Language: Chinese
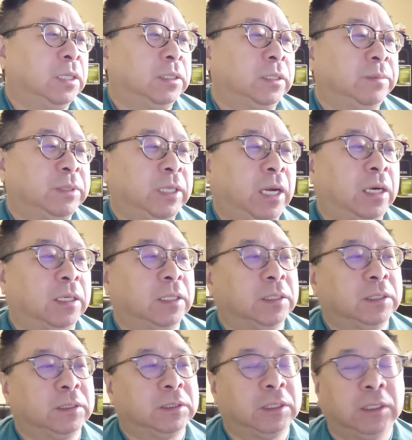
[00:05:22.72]
那么第二呢，
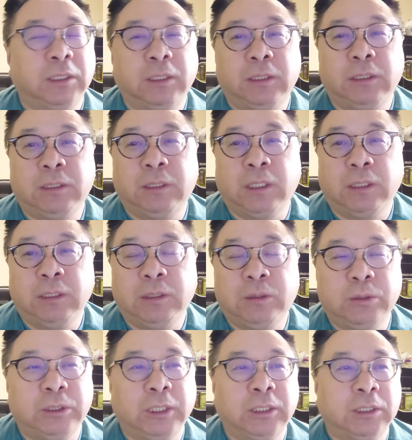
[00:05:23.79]
这个一一
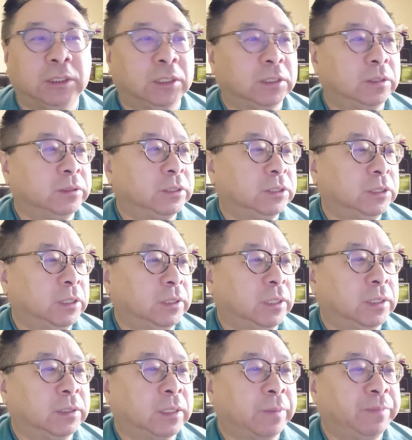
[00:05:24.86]
途签证的投资者
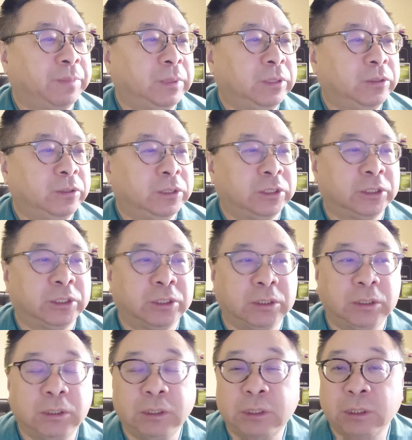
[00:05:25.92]
呢，他必须是实
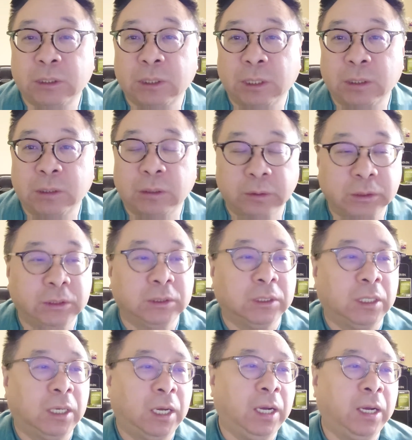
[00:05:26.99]
质性的投
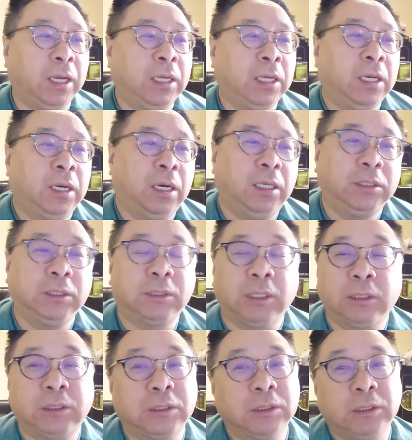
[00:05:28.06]
资啊，而且这
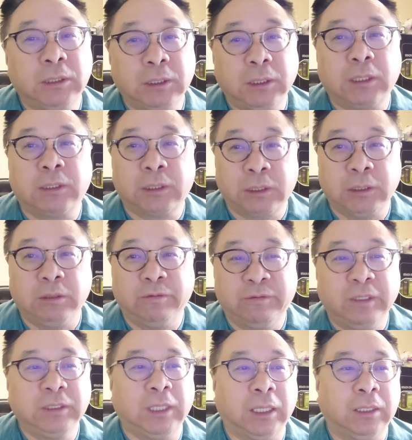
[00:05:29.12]
个资金呢是有
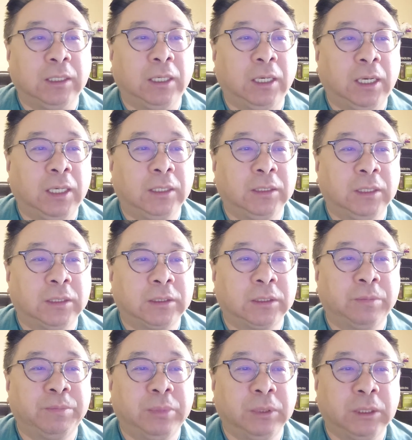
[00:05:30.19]
风险的啊，也
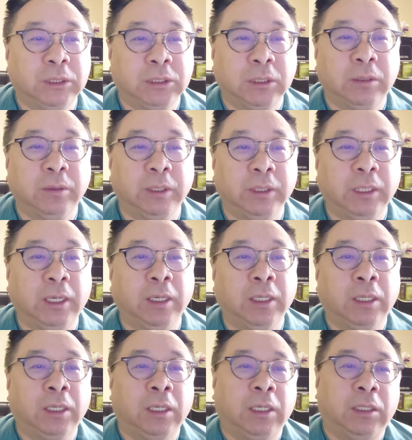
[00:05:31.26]
是不可撤回的，
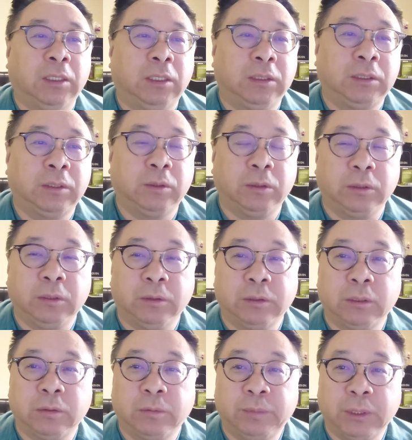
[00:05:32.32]
呃，这种有
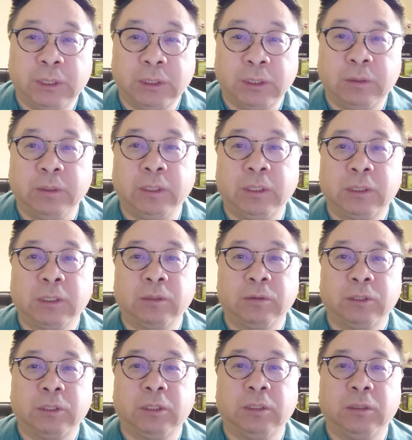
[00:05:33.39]
这种不可撤回的这
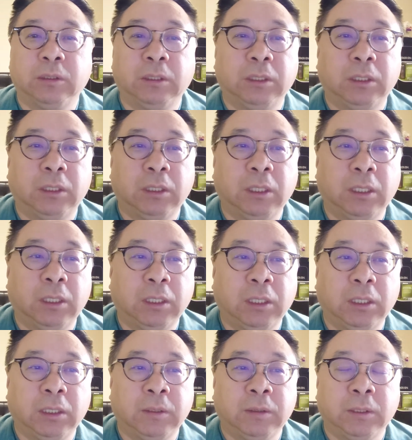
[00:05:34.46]
种成啊啊
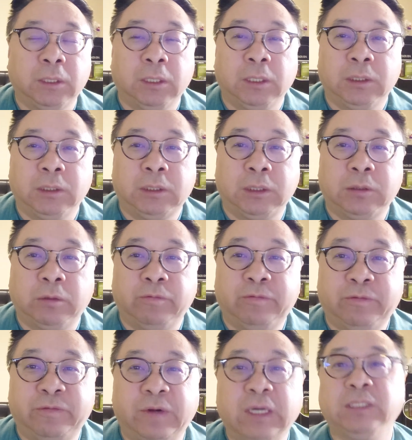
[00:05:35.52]
啊这种
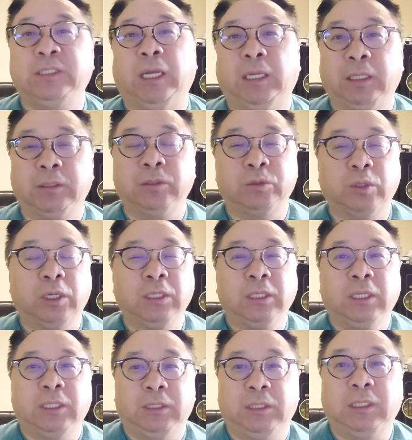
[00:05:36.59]
风险，也就是说
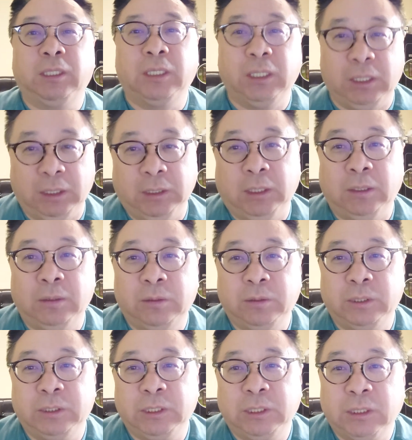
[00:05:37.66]
你可能
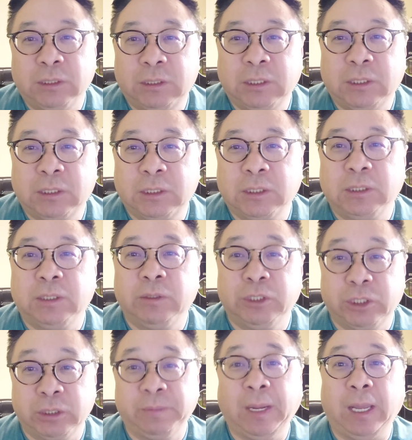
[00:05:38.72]
会经营这个生意会
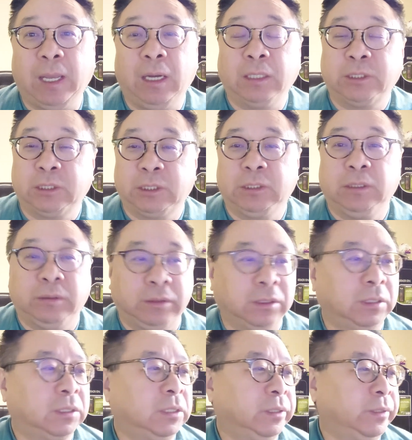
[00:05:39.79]
失败啊，这是有这
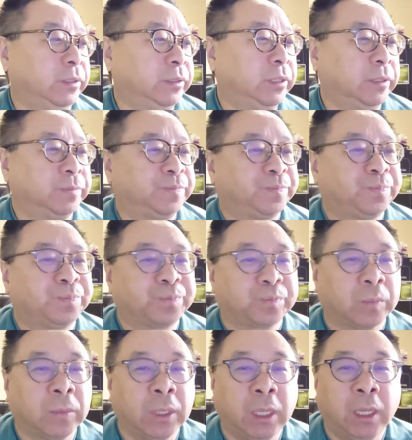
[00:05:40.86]
个可能的。
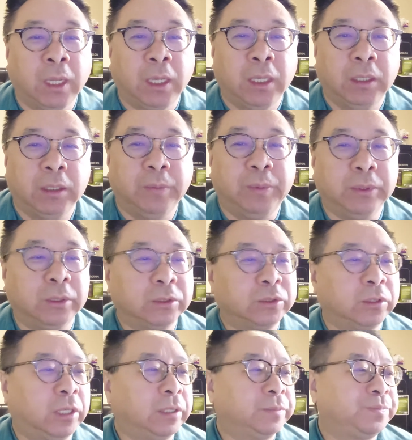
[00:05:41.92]
你不能
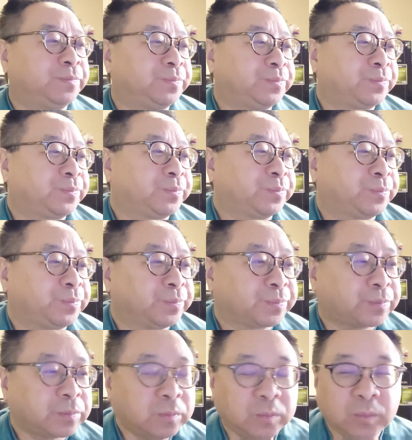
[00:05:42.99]
说
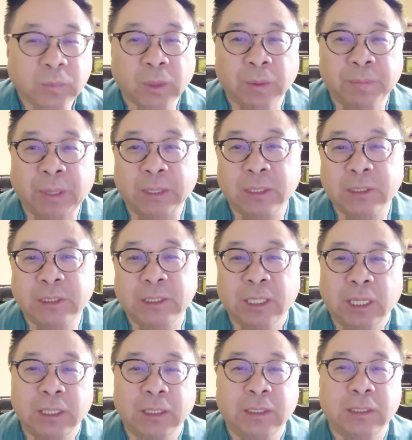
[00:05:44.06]
把这个
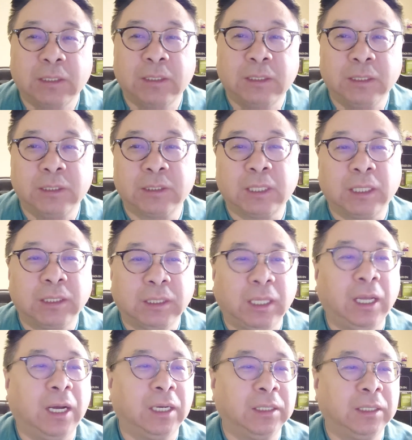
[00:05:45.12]
钱搁置在
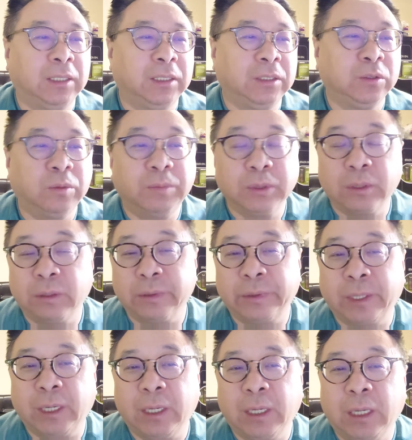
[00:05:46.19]
银行里一动不动
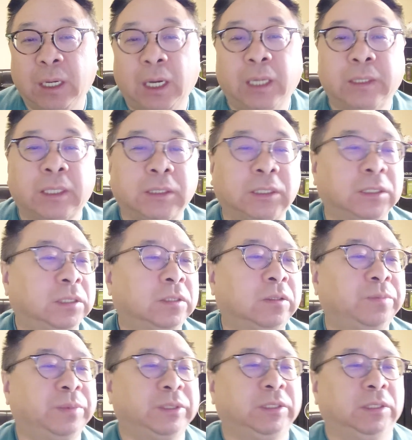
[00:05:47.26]
的啊，那这些
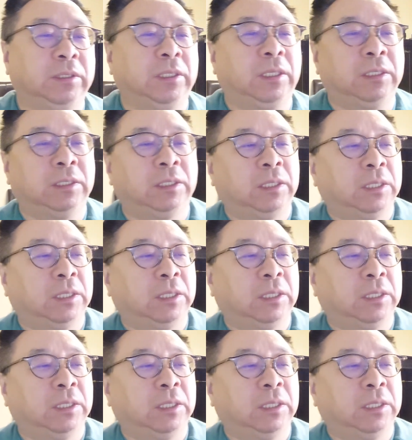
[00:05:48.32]
都不行的